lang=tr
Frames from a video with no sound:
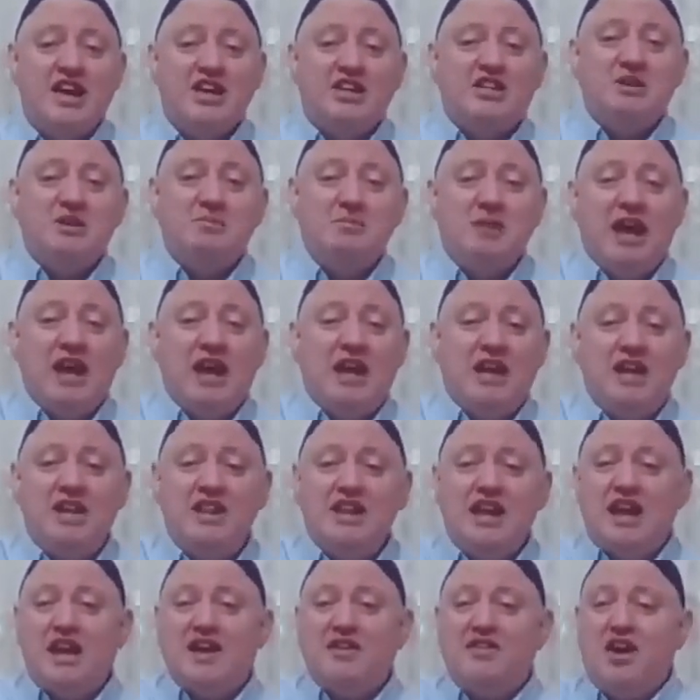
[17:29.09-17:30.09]
Şimdi
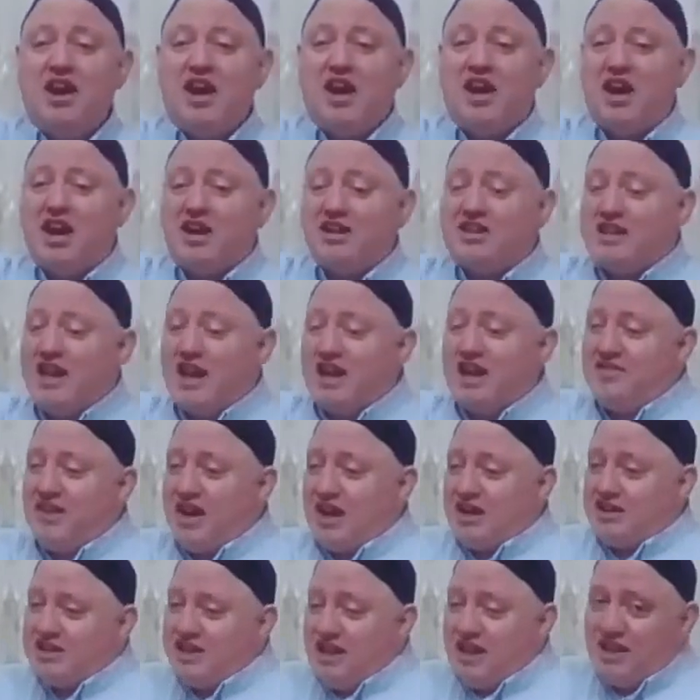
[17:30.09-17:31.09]
elinde ne var? Anahtar
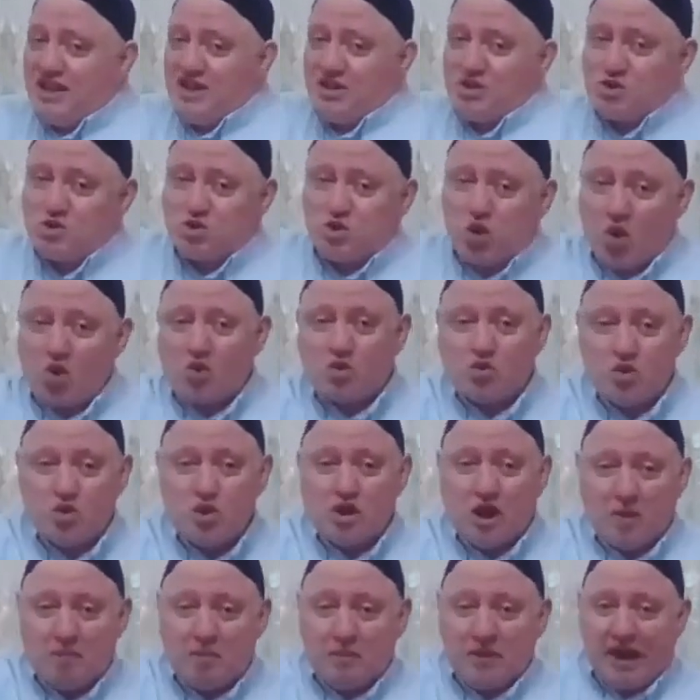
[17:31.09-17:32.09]
var. Soktun
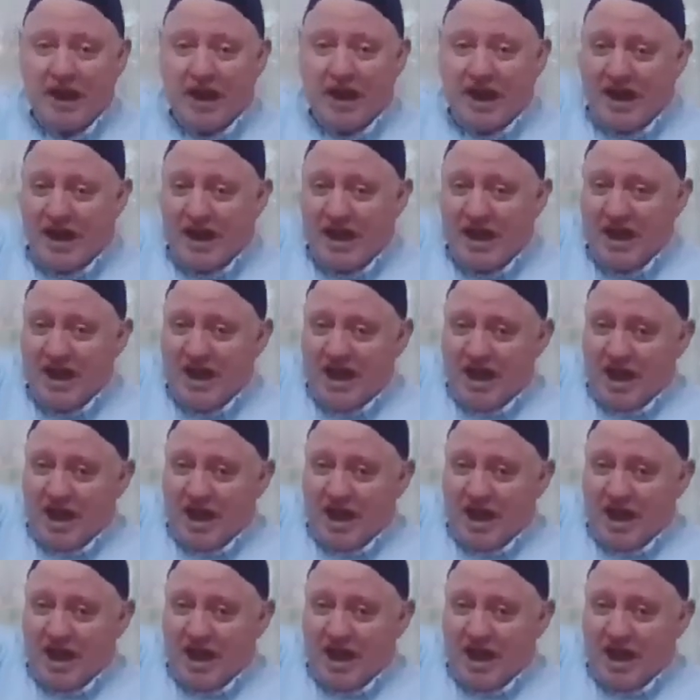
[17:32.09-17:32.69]
kapıya.